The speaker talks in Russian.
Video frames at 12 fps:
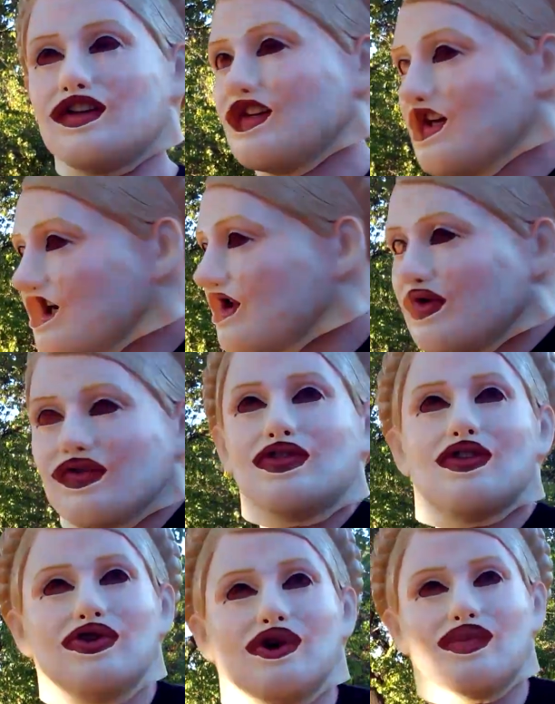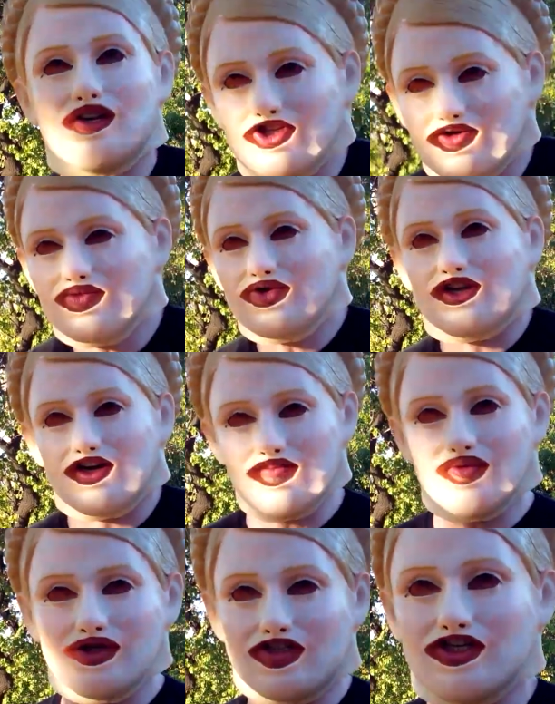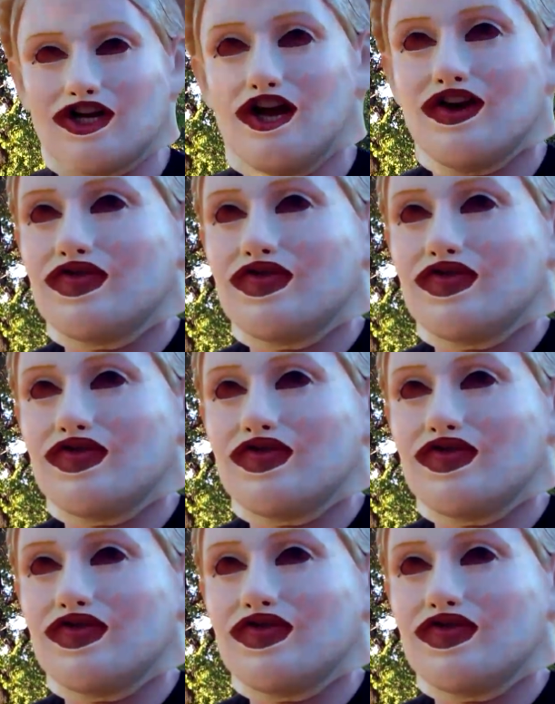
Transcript: Где оно все? Почему ты работаешь